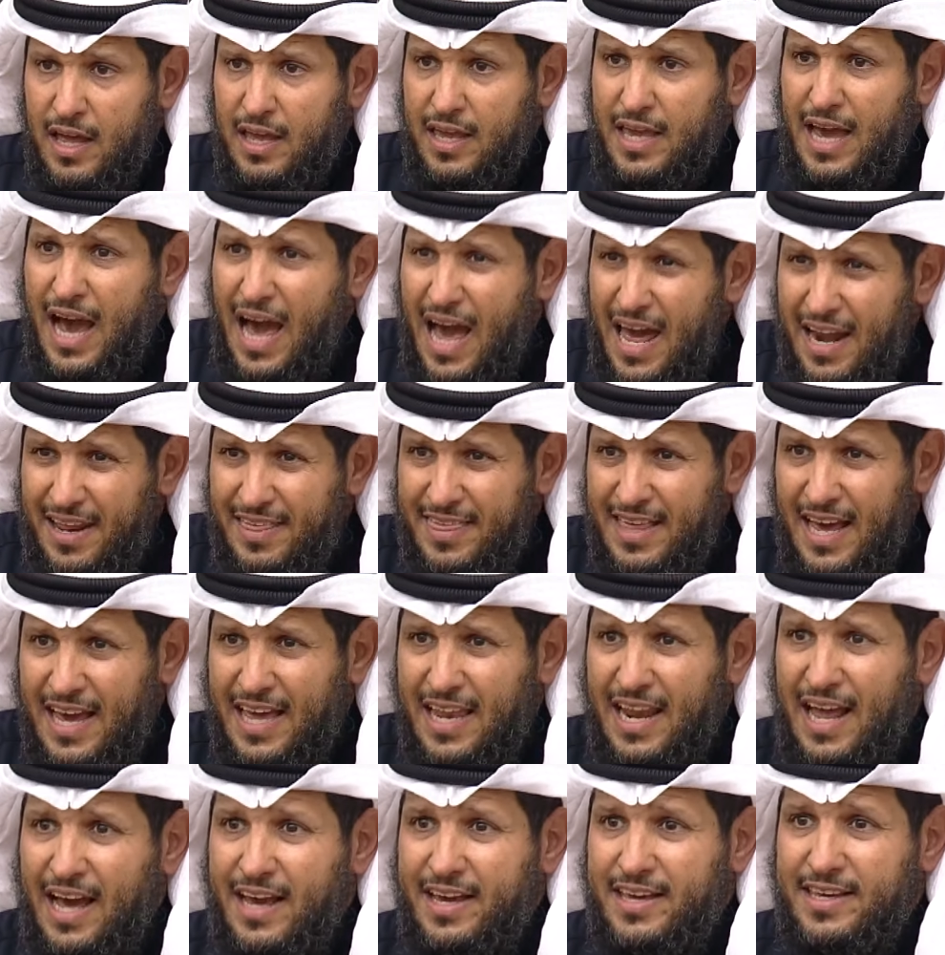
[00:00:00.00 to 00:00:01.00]
كارثة
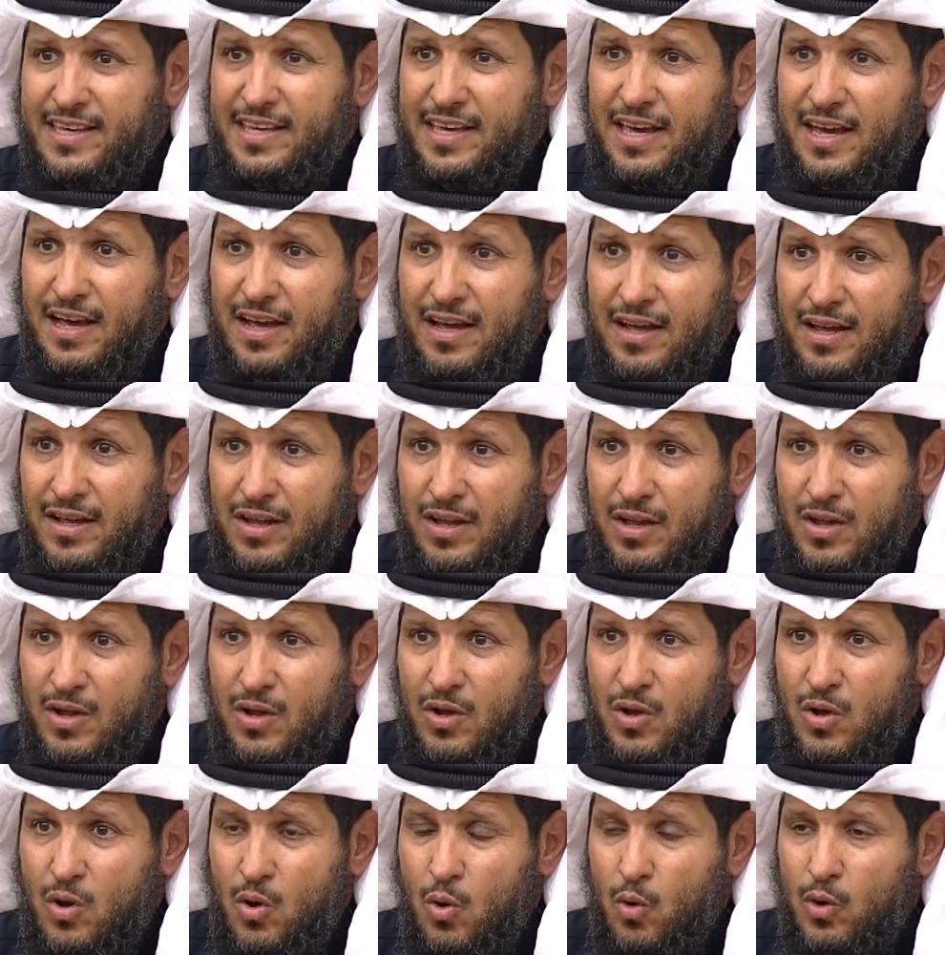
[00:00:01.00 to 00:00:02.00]
أخلاقية
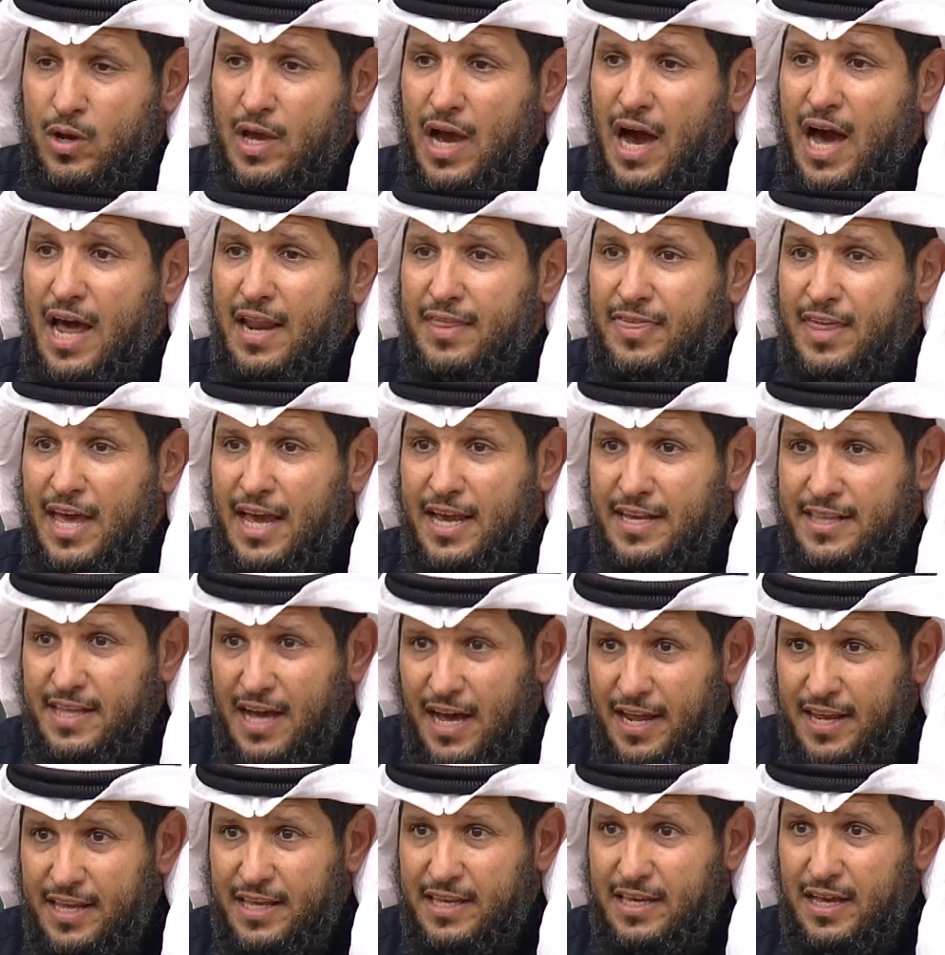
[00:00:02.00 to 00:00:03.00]
وكارثة
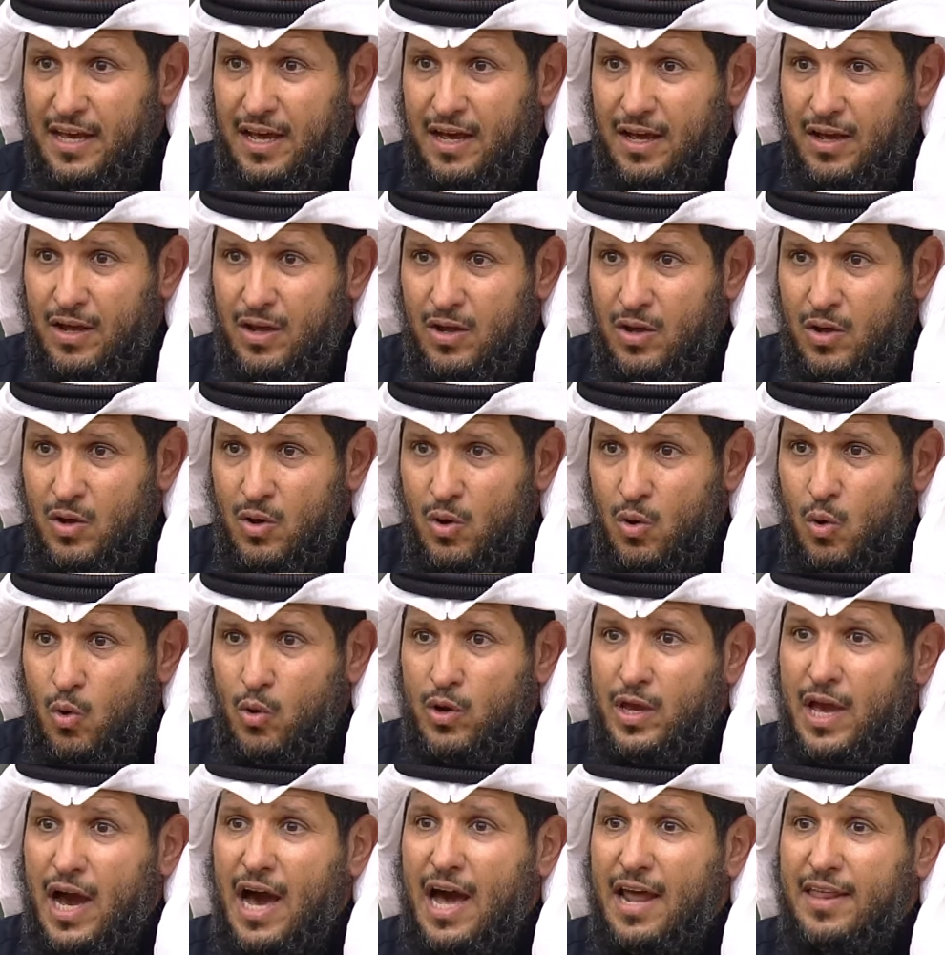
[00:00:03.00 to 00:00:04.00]
إدارية
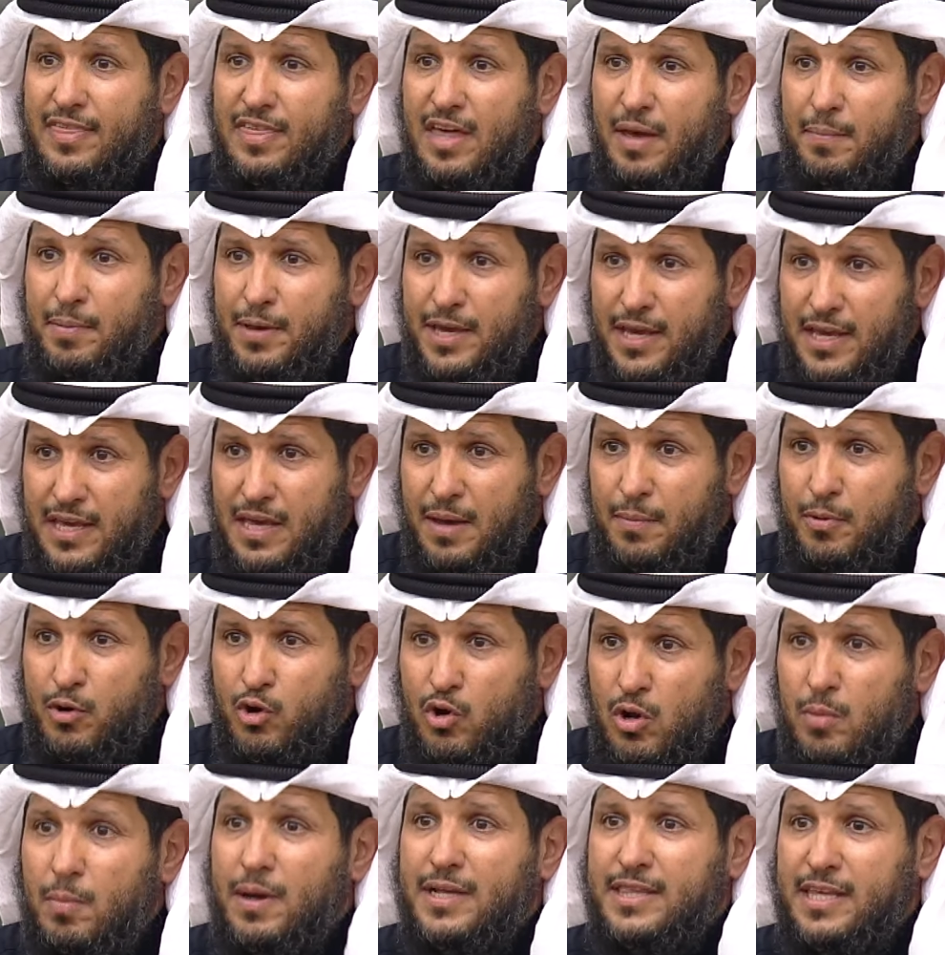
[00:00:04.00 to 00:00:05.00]
وكارثة بيئية
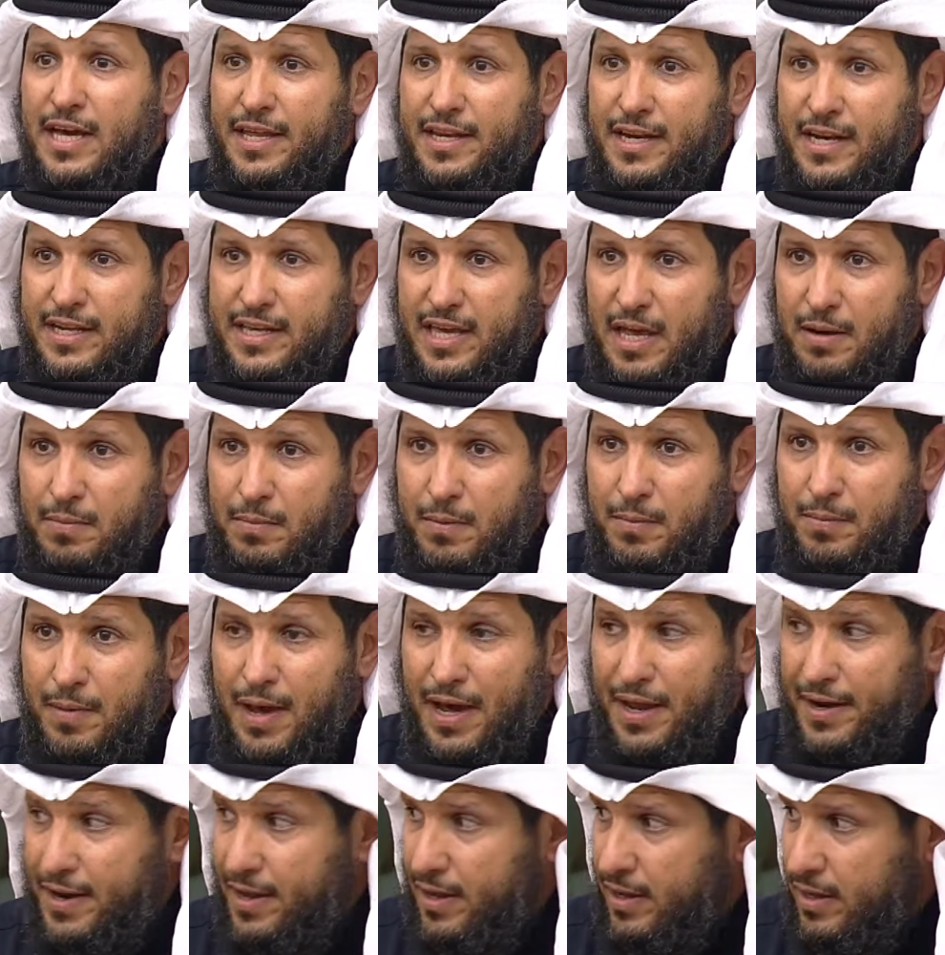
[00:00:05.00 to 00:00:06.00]
بكل ما تعني الكلمة من
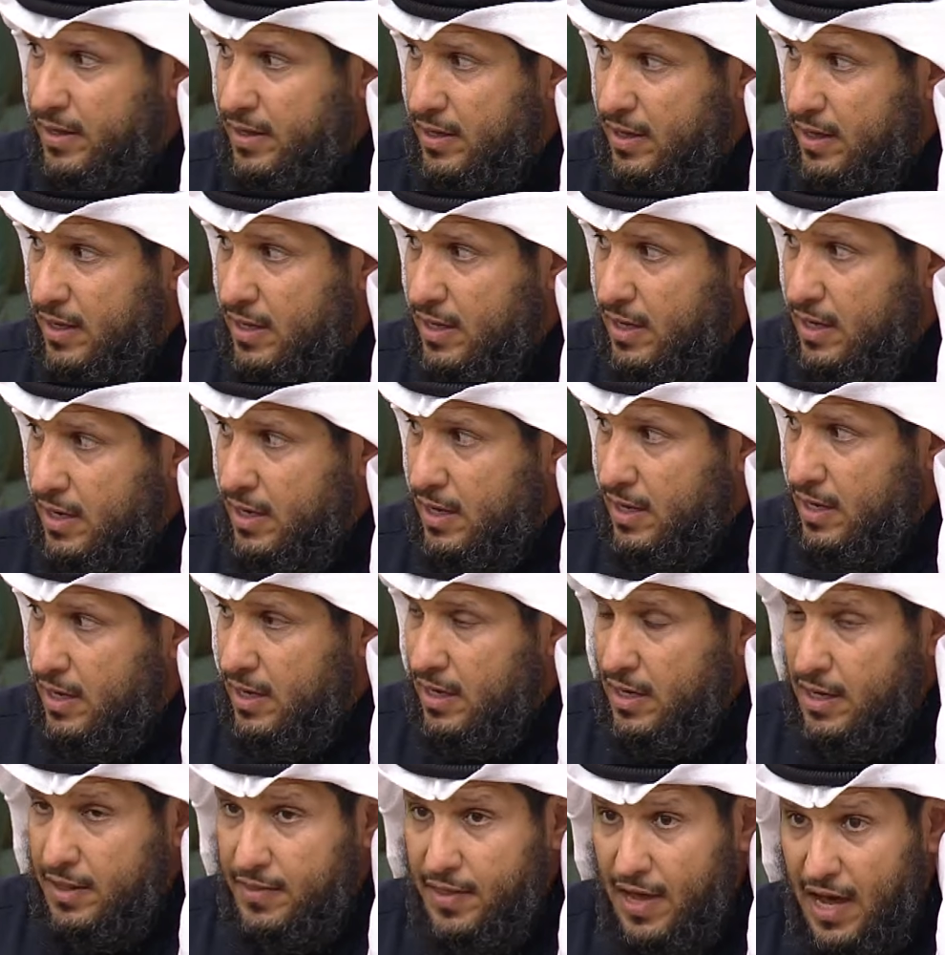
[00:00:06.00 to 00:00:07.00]
معنى
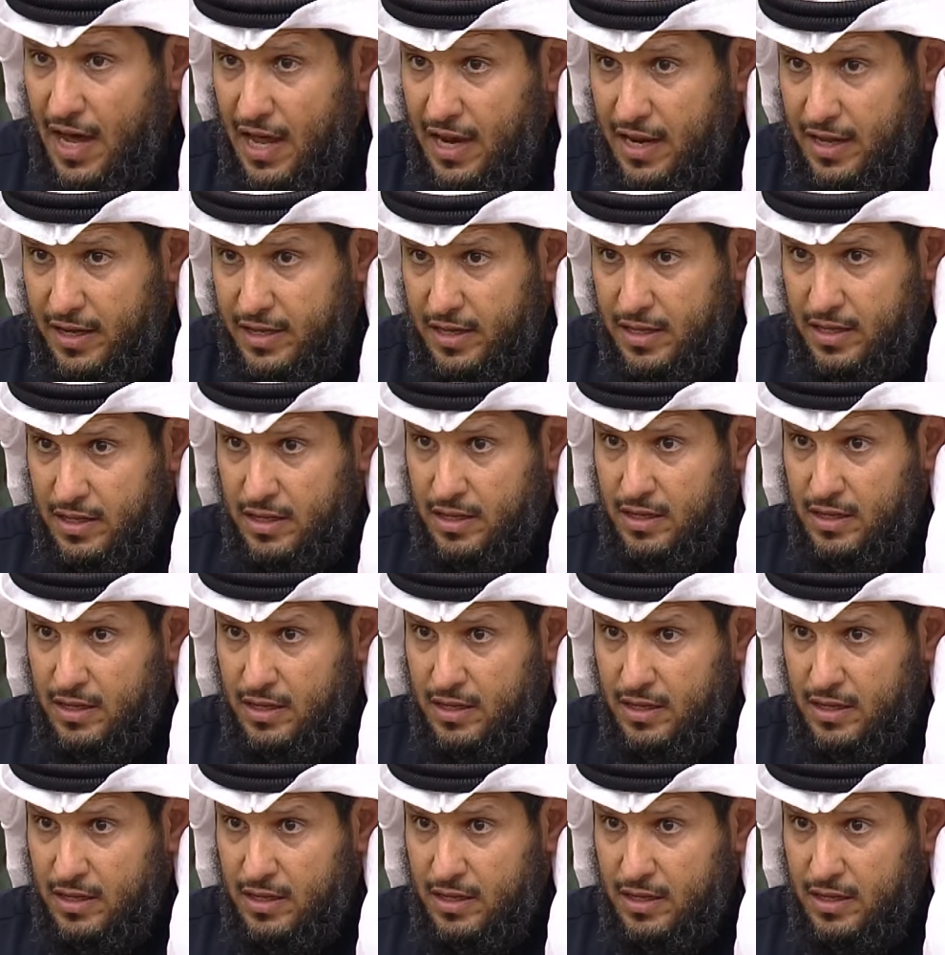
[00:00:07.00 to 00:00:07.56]
لذلك